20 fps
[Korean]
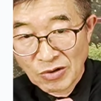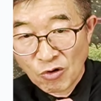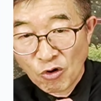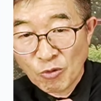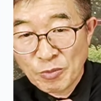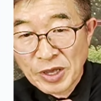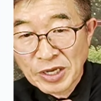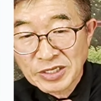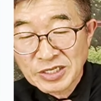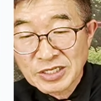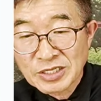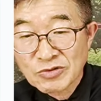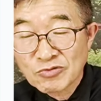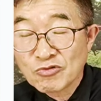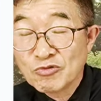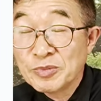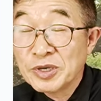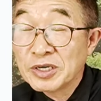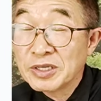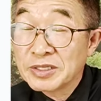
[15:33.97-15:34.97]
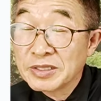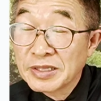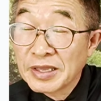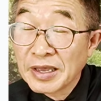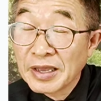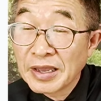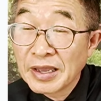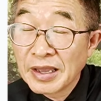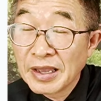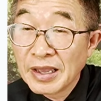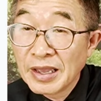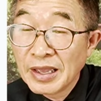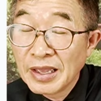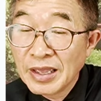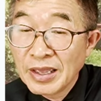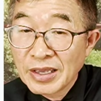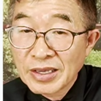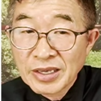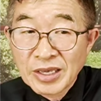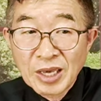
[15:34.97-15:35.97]
529명인데
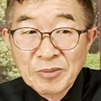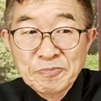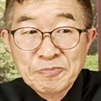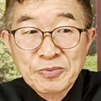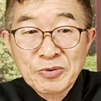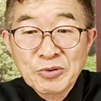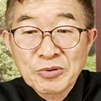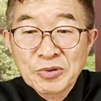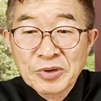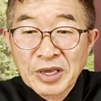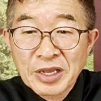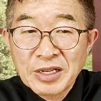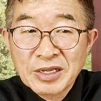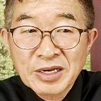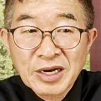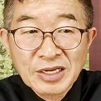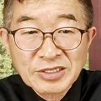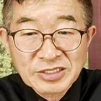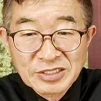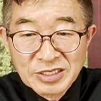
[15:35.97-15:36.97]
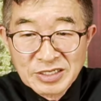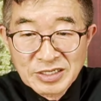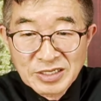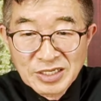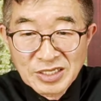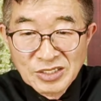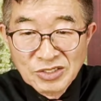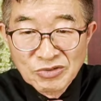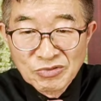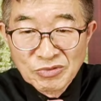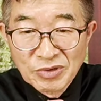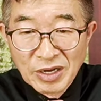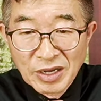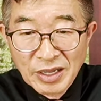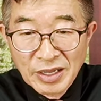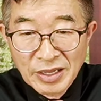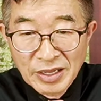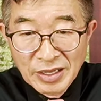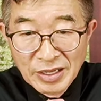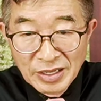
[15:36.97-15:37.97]
개표 결과 선거인
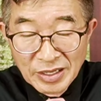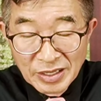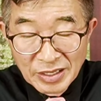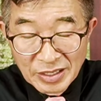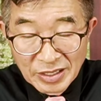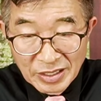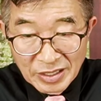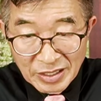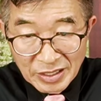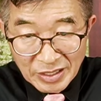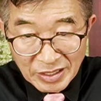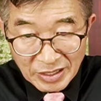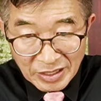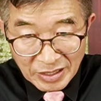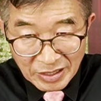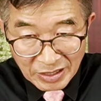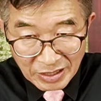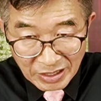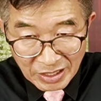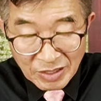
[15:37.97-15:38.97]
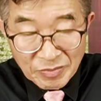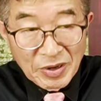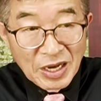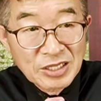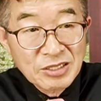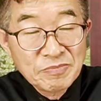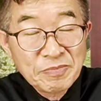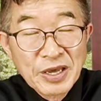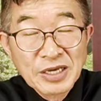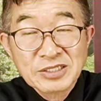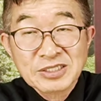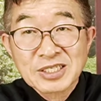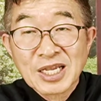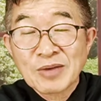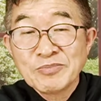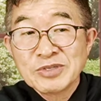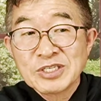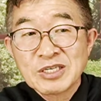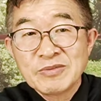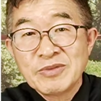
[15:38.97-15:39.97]
수가 2만
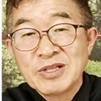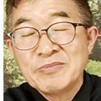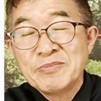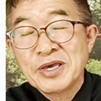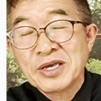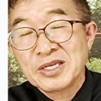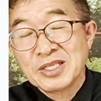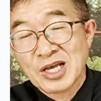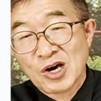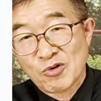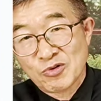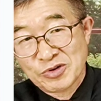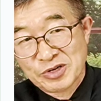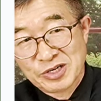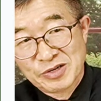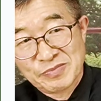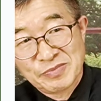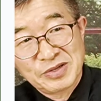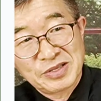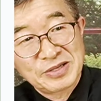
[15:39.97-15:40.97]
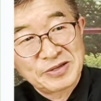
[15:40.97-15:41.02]
131명이 나오는 겁니다.